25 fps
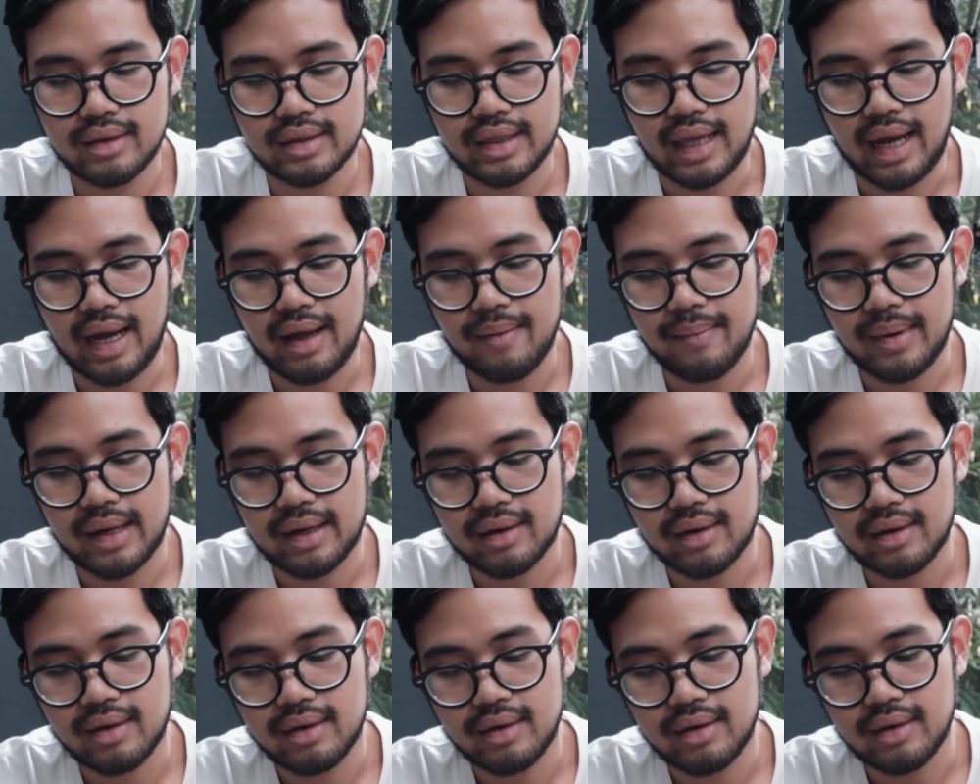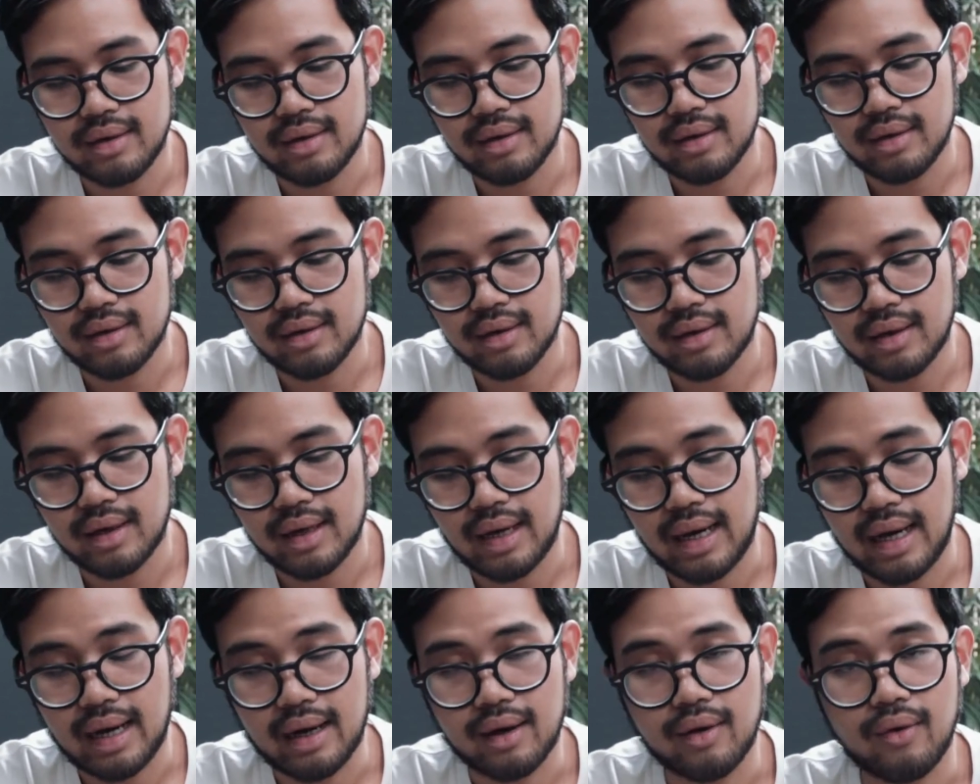ไซส์มันคือ
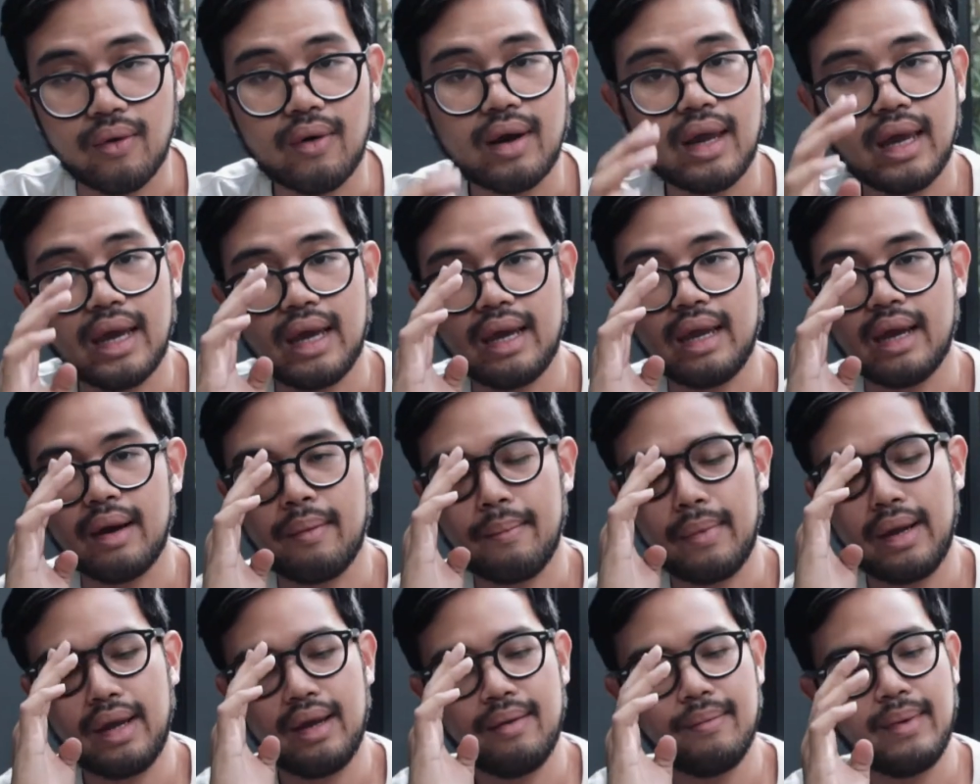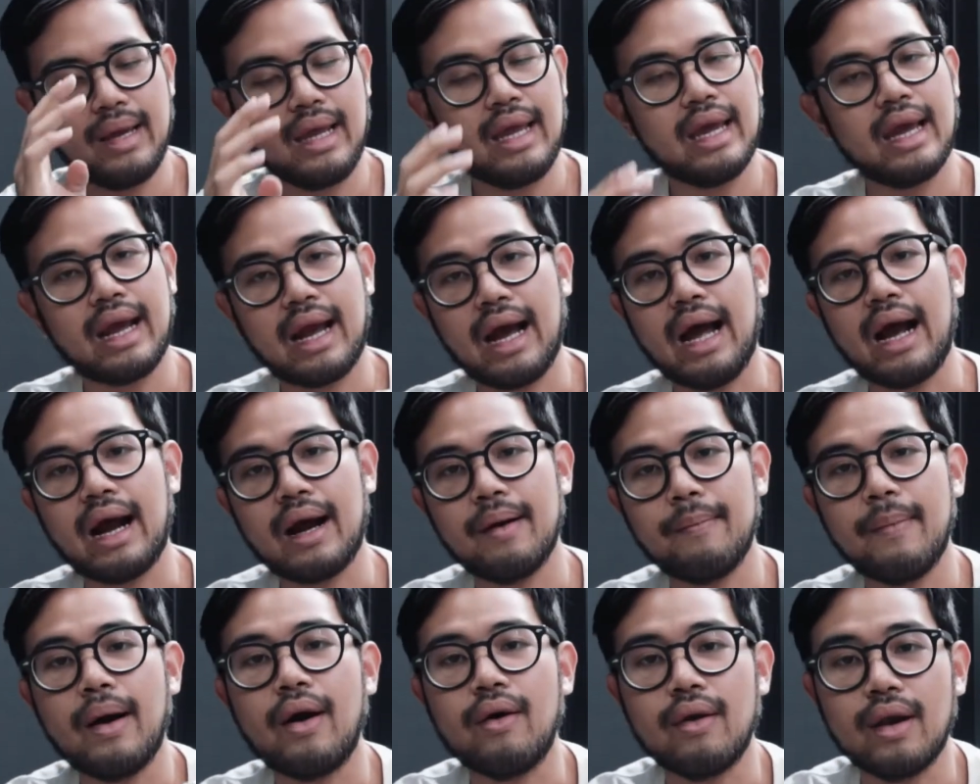กำลังโอเค ยังไม่ไม่เกะกะ
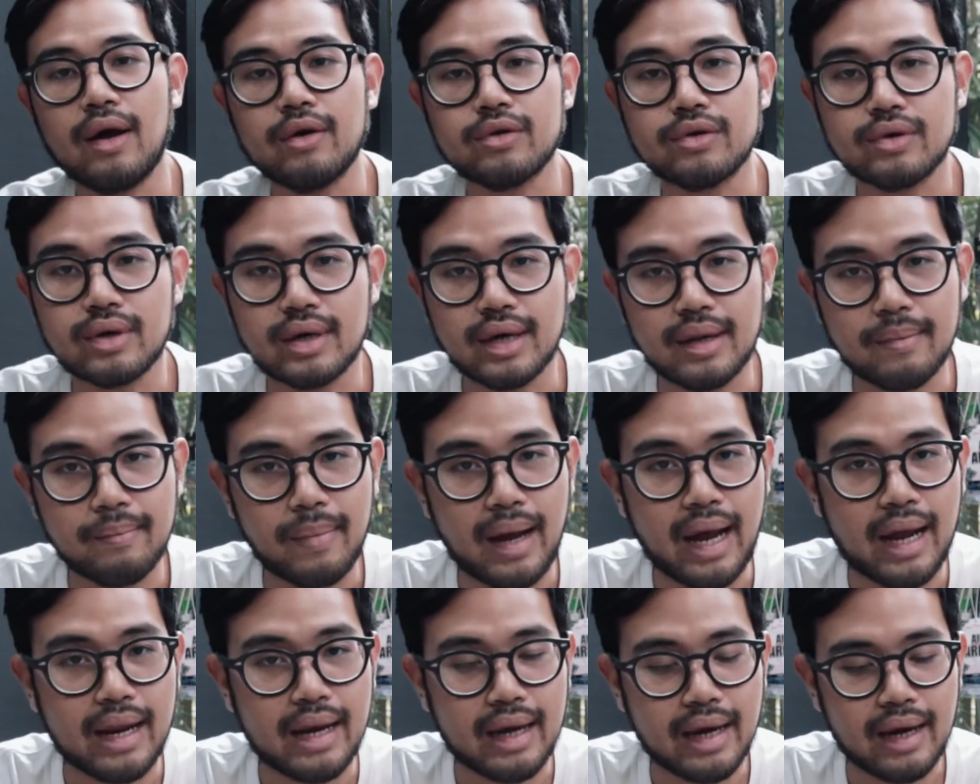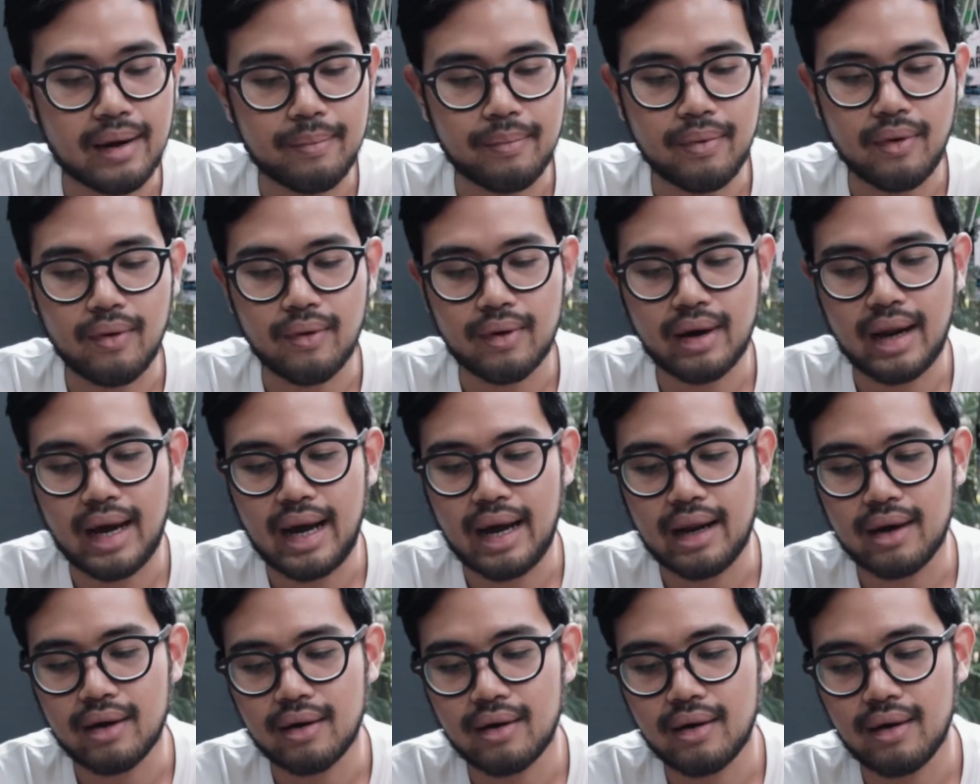กระเป๋าเราจนเกินไปนะครับพก
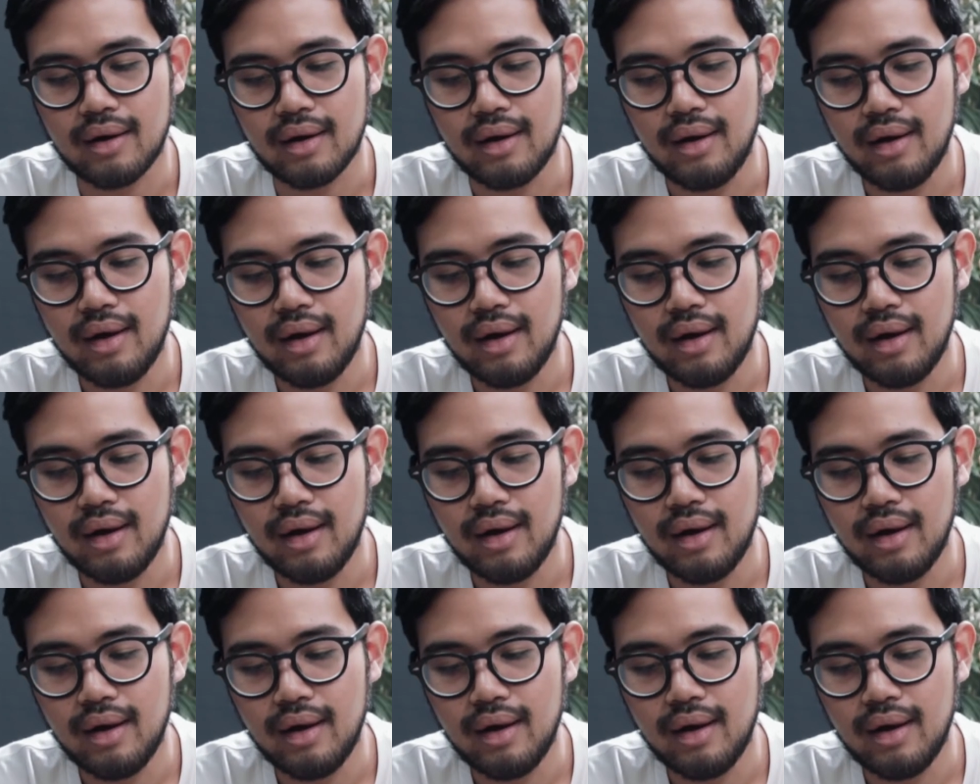ได้แล้วก็